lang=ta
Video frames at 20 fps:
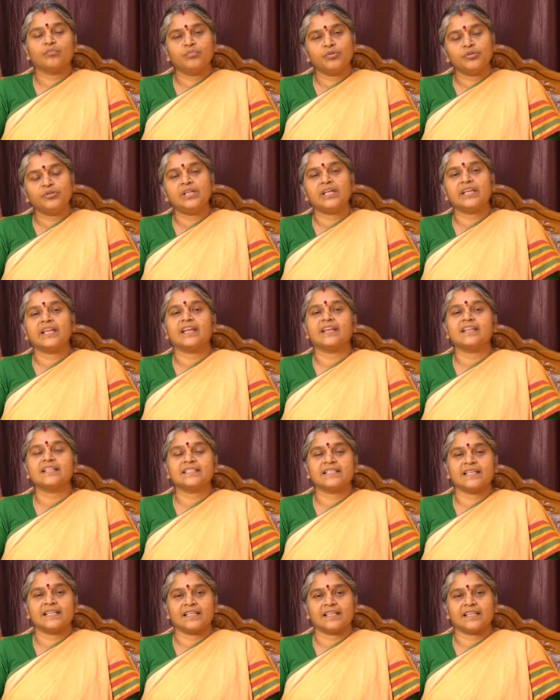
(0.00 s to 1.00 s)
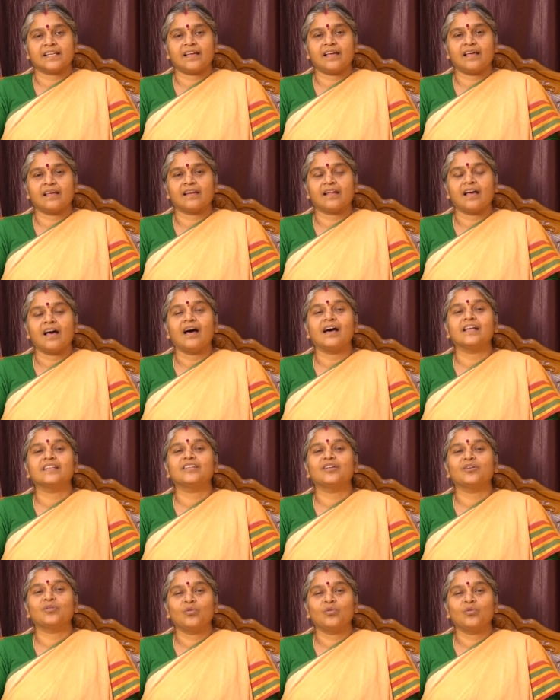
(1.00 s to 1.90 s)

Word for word: புத்தர் என்ன செய்கிறார் அந்த